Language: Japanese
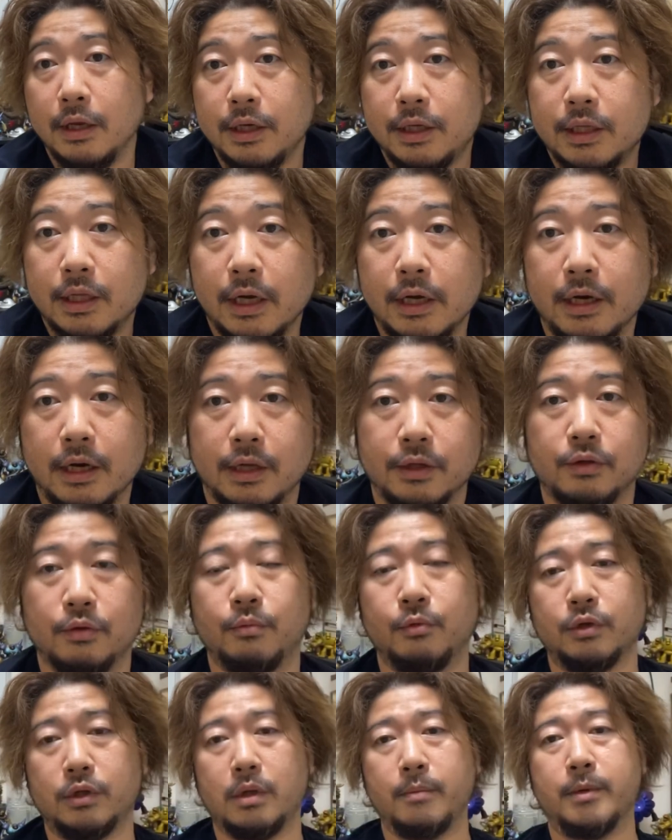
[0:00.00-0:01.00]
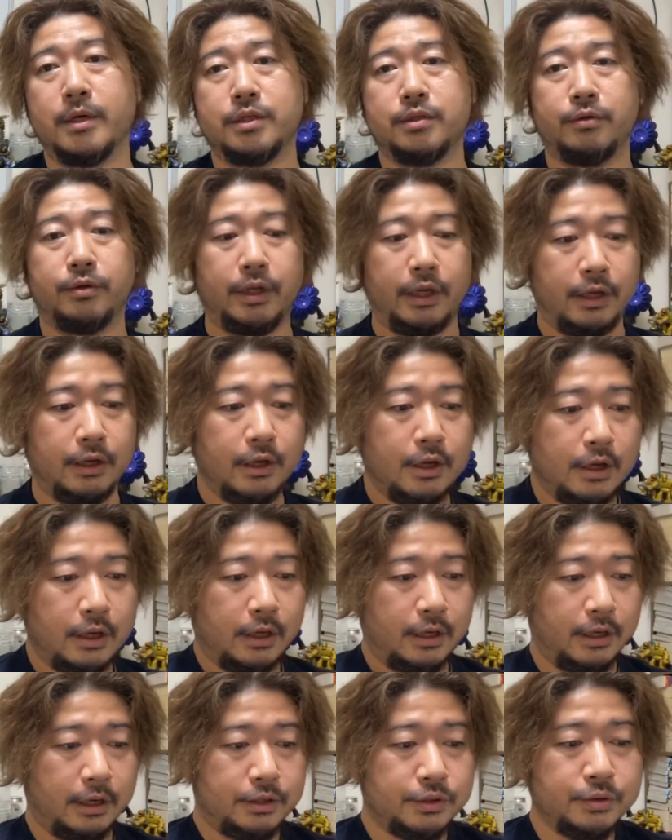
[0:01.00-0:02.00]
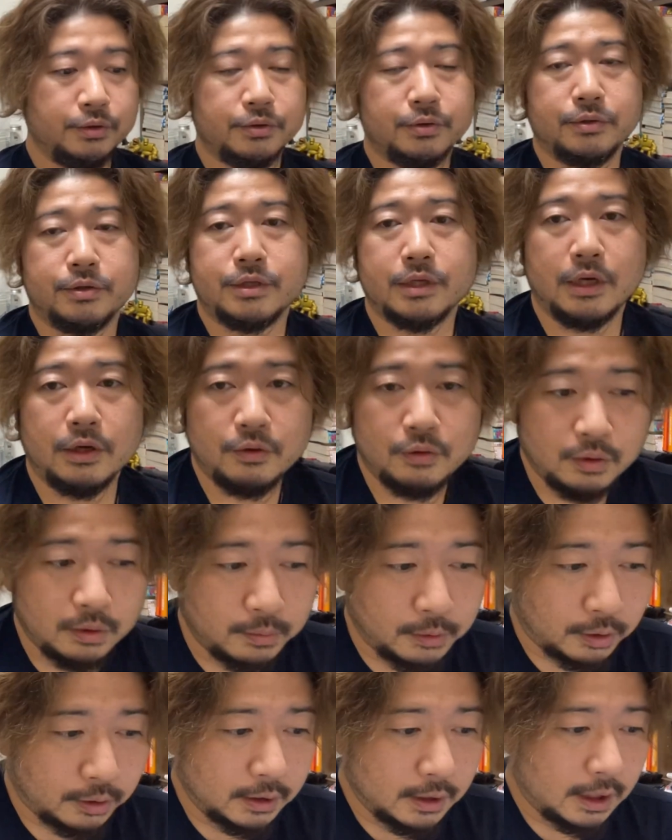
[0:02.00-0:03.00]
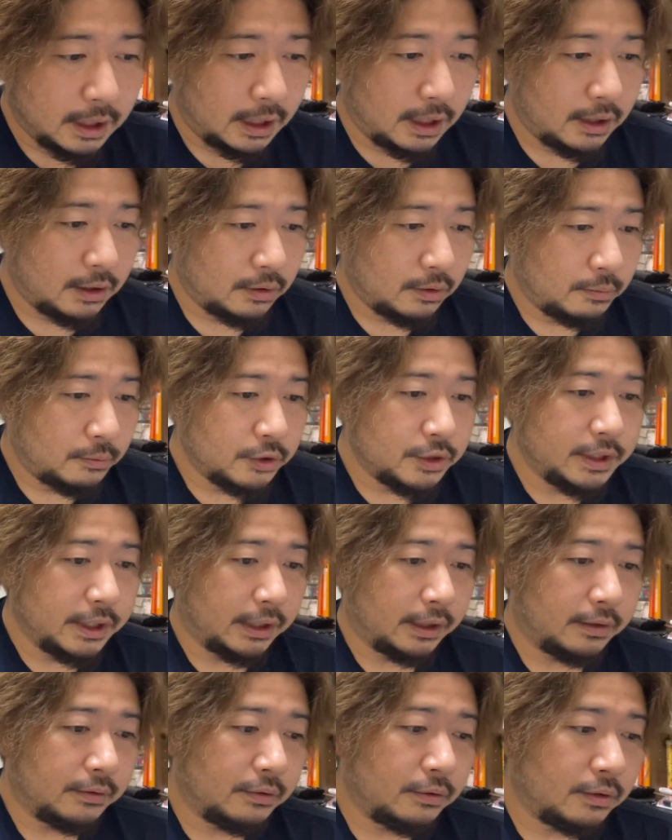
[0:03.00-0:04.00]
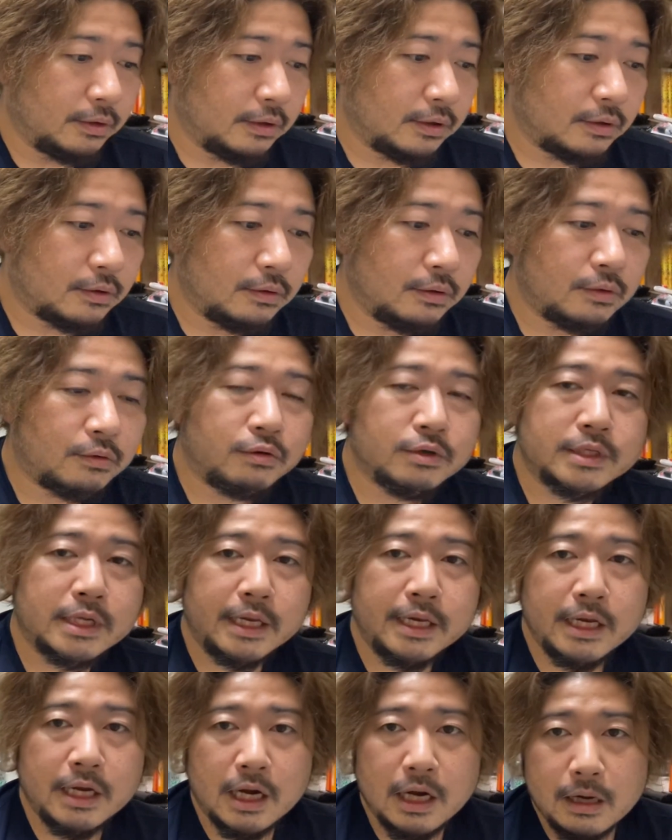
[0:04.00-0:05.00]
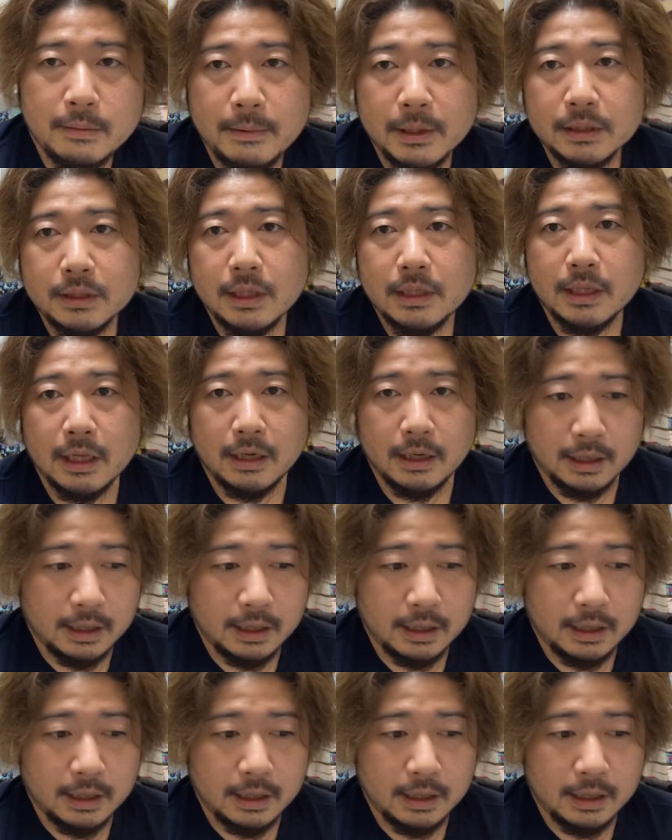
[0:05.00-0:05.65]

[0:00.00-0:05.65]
いきたいなと思ってますので、えー、ちょっとそちらの方も、あの、もし、この小銭が余ってたら